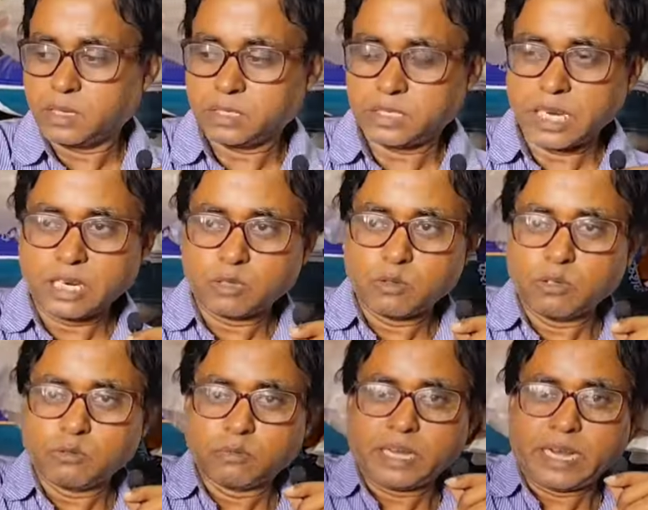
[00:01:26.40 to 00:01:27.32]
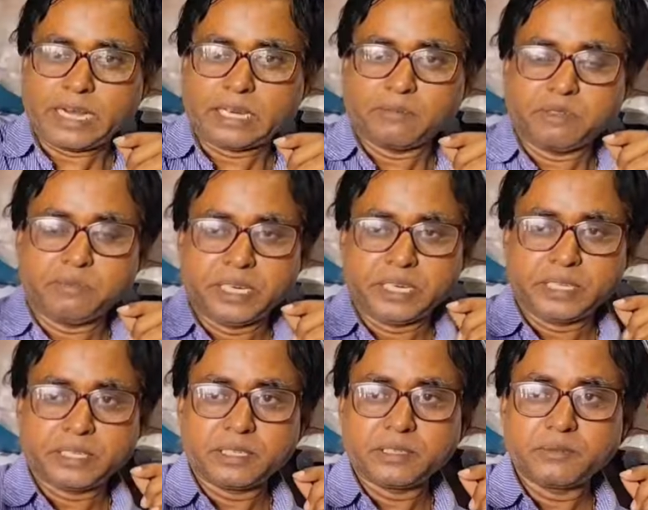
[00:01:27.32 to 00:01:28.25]
স্টার গোল্ড বা অ্যানামিন
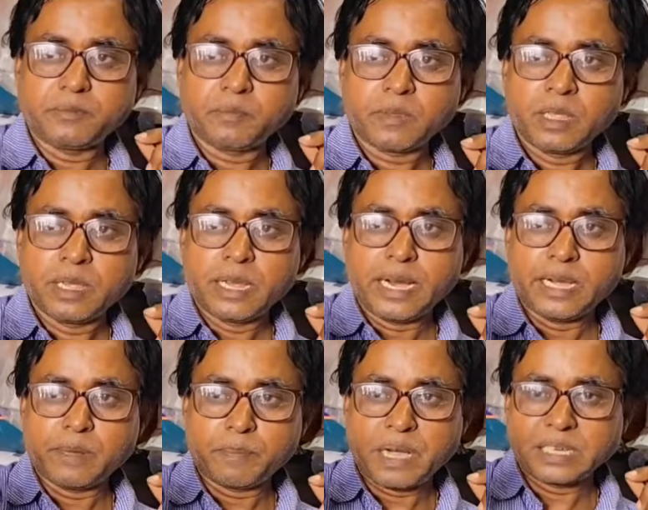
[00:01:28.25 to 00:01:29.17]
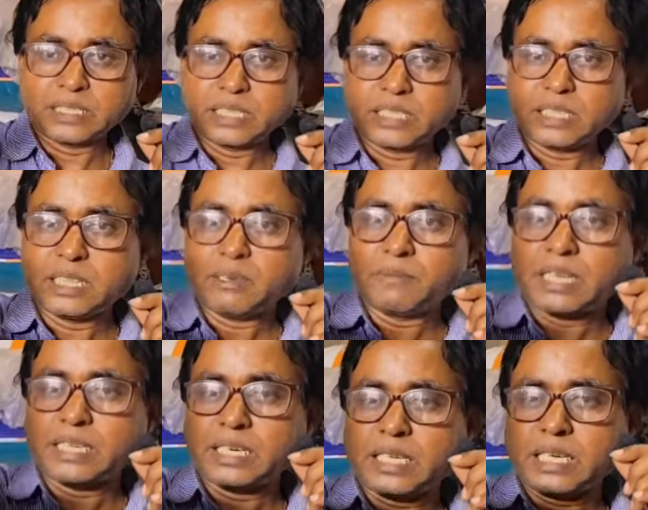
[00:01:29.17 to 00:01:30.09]
ভেট এটা পাঁচ কেজির দাম
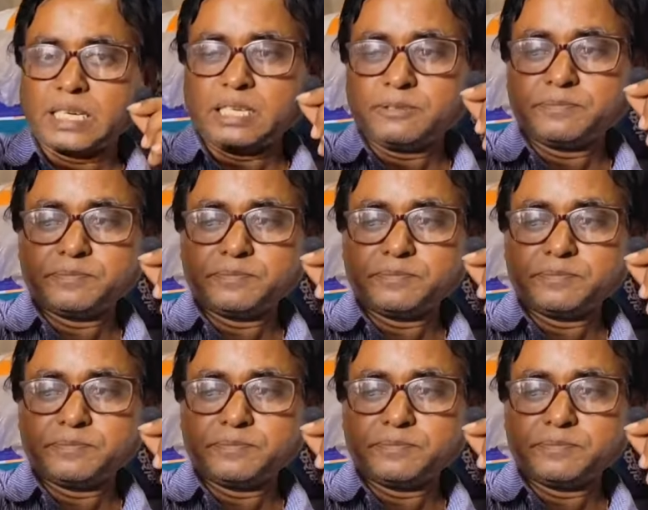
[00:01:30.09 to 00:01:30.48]
হাজার টাকা